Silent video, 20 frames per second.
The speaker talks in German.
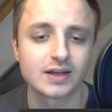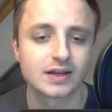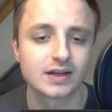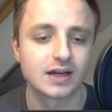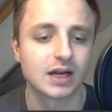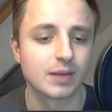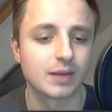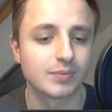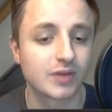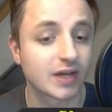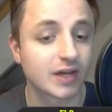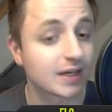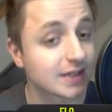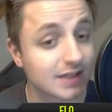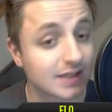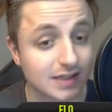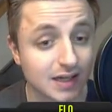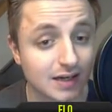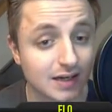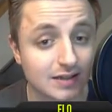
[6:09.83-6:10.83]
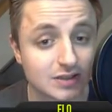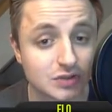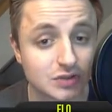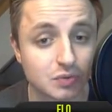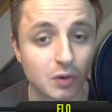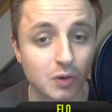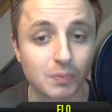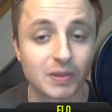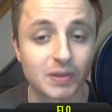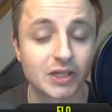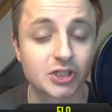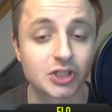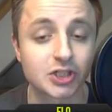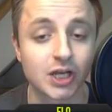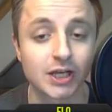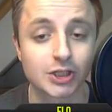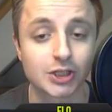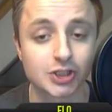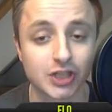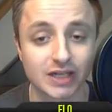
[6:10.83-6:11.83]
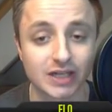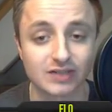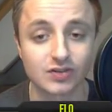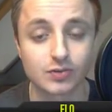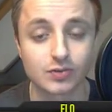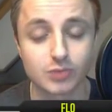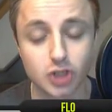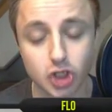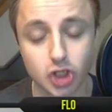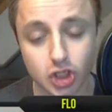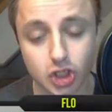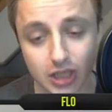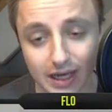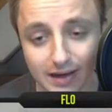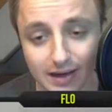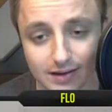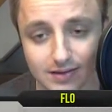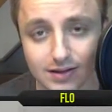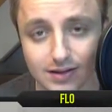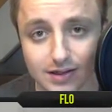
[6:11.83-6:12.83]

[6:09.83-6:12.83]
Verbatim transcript: ähm, eine richtig geile Squad Berlin Challenge direkt zum Start.